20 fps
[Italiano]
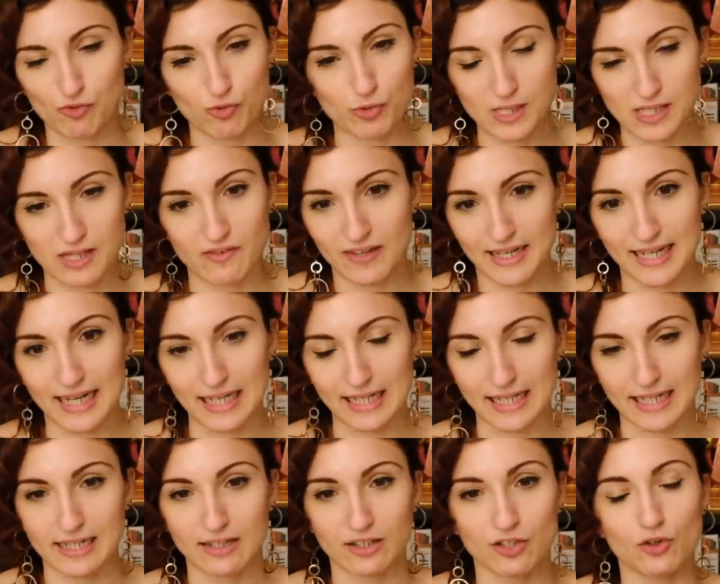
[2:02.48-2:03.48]

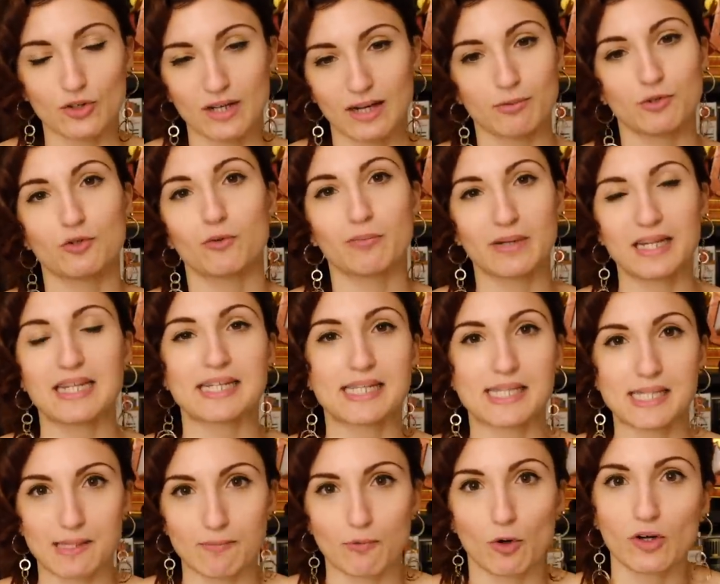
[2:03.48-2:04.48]
giustificare. Io ho capito
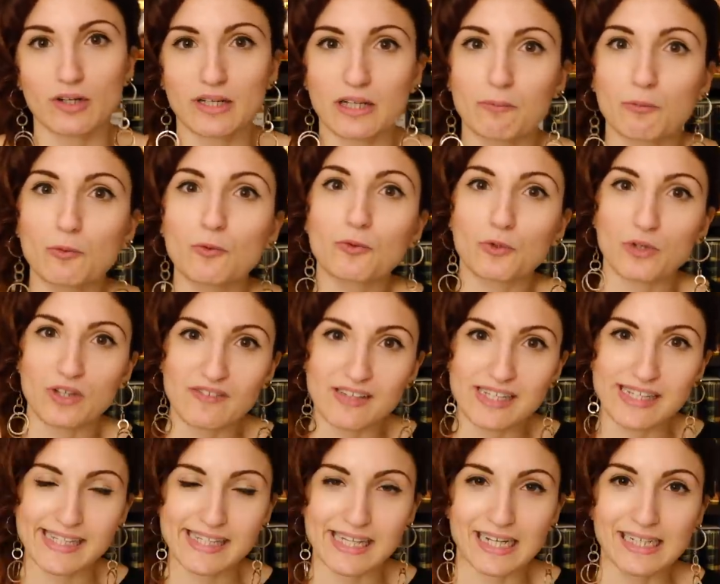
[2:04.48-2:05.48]
benissimo il punto di
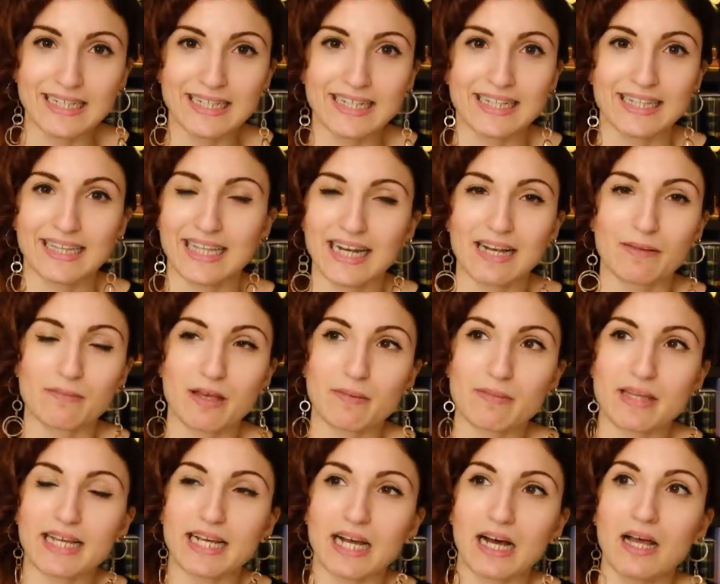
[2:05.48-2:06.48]
vista della mia
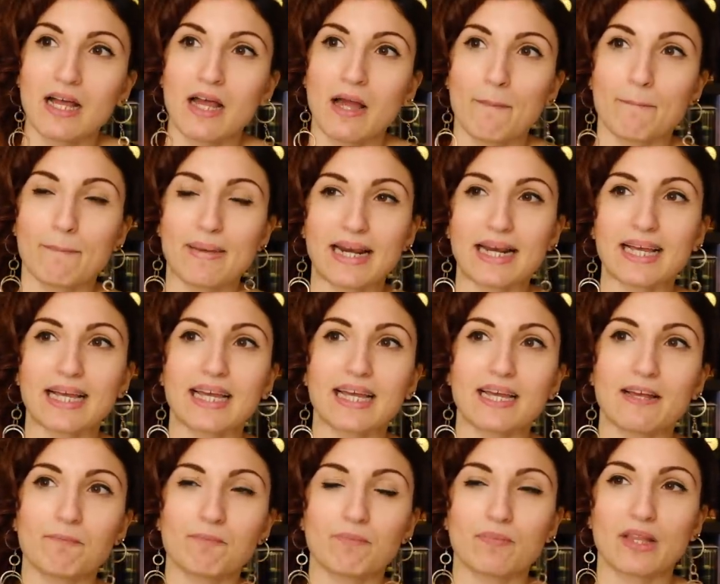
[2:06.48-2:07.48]
amica
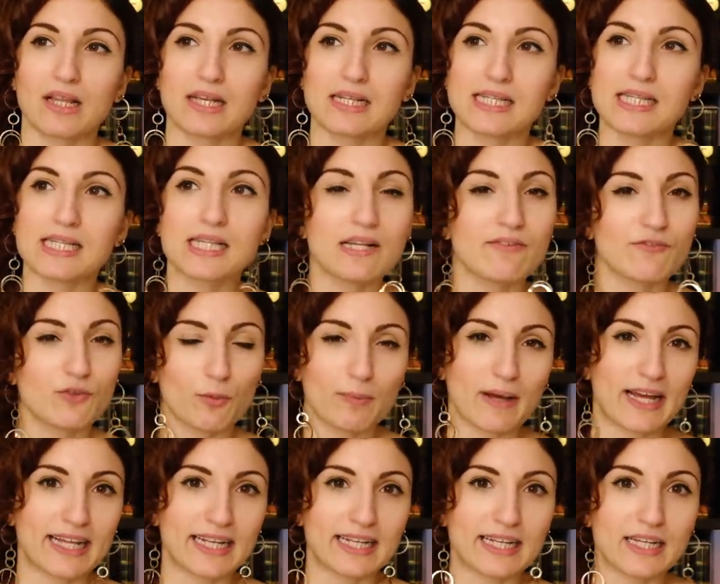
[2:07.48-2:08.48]
perché Silvio
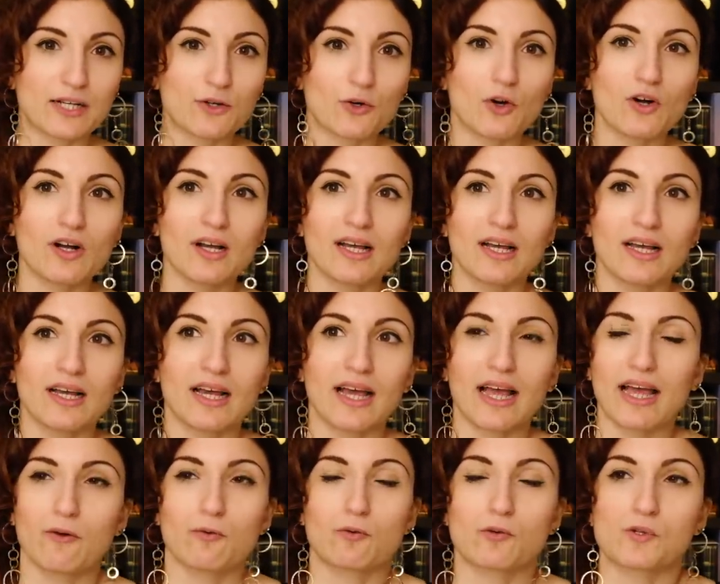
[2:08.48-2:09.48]
Pellico
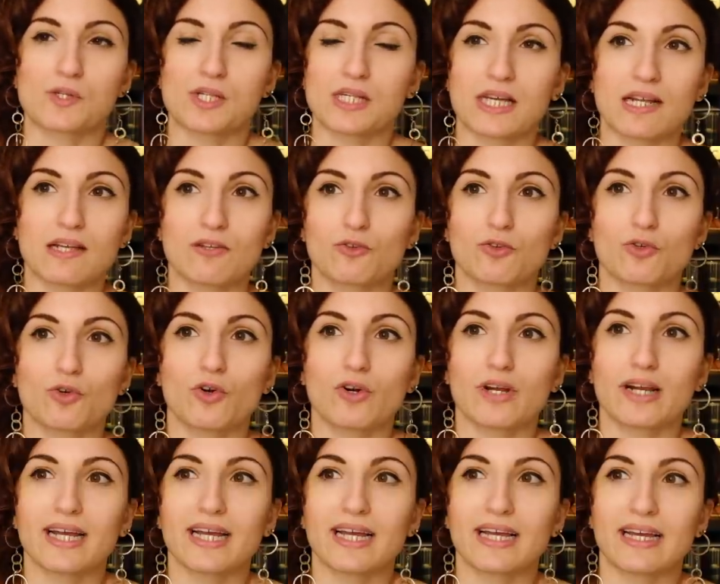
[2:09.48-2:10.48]
è uno
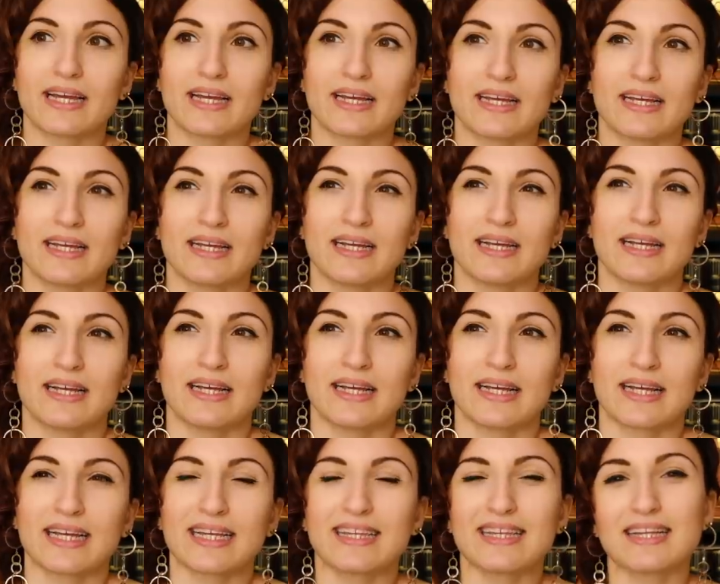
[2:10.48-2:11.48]
scrittore
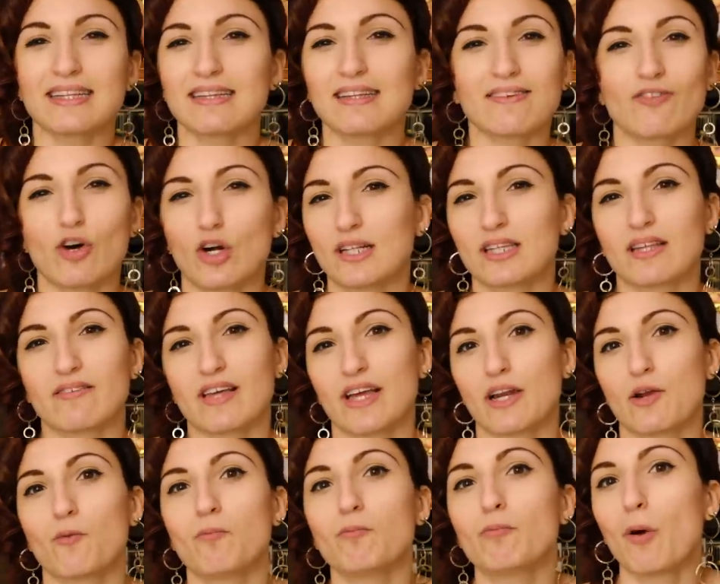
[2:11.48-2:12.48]
che tante volte
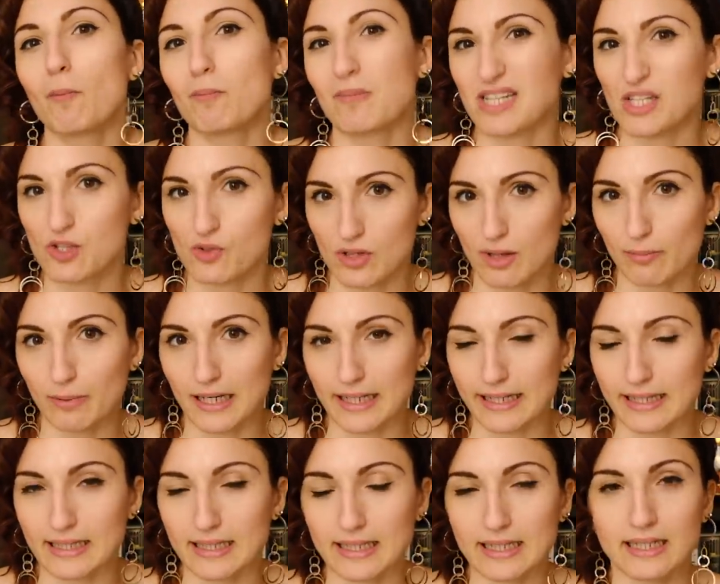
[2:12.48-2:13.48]
viene un po' messo da
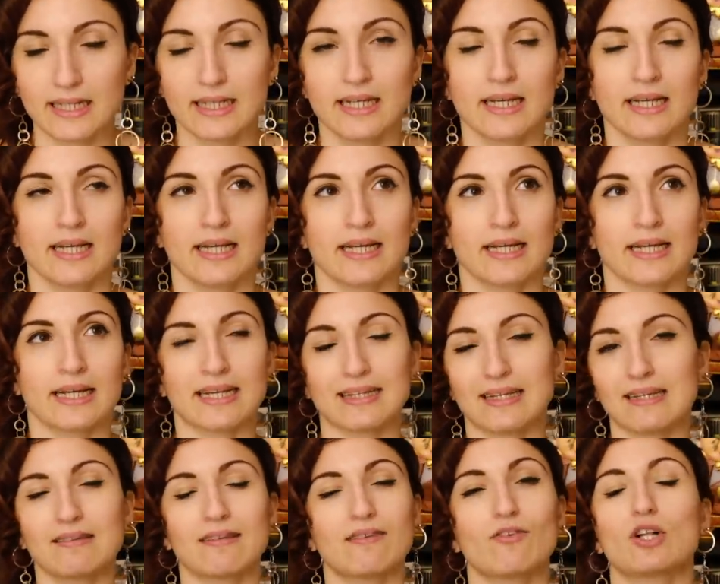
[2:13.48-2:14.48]
parte, che
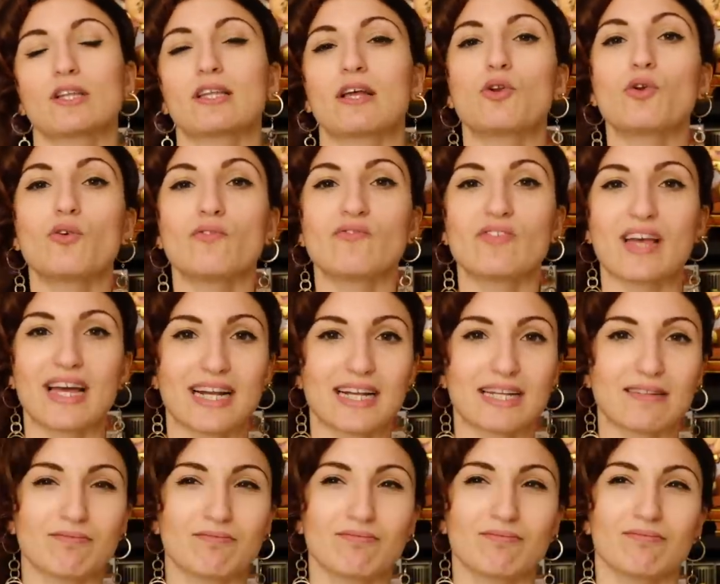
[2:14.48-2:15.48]
tante volte non
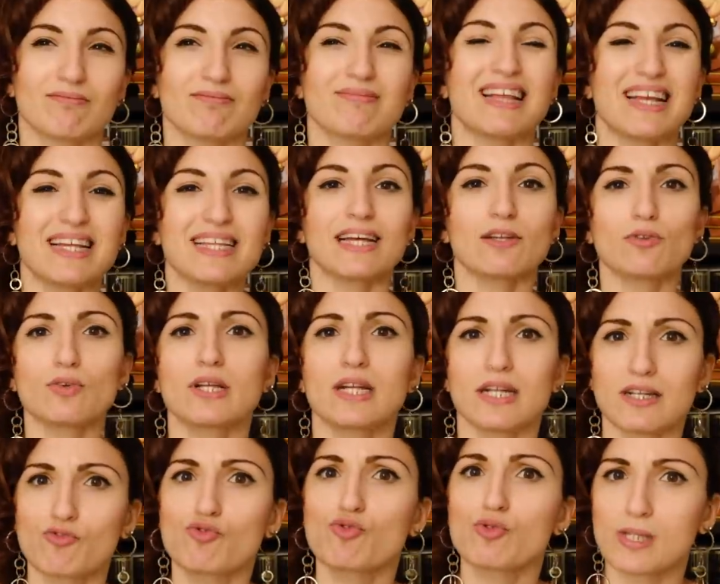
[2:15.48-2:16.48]
viene degnato
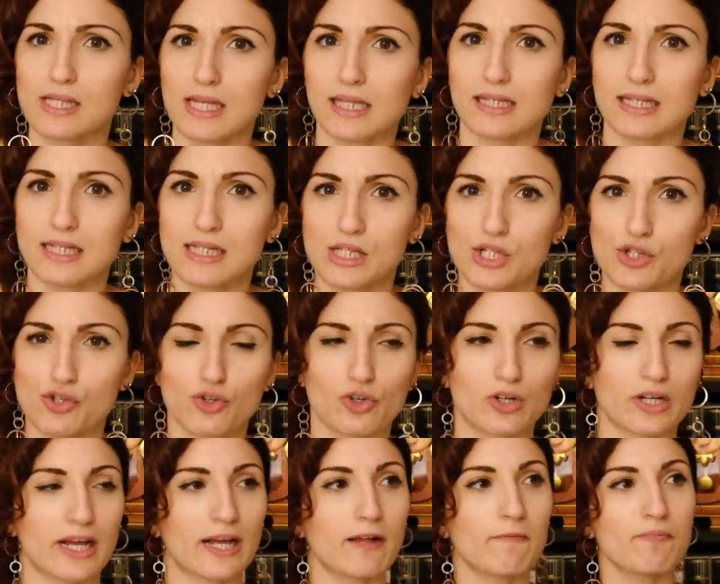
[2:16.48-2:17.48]
della giusta
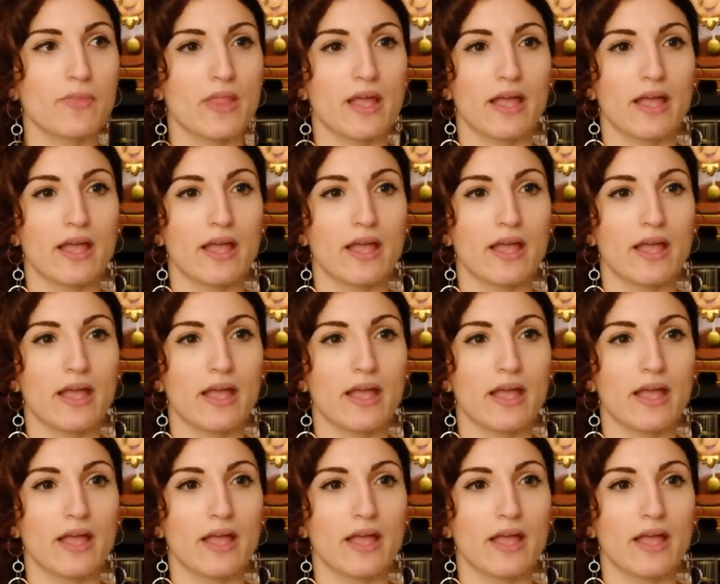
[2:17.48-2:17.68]
attenzione.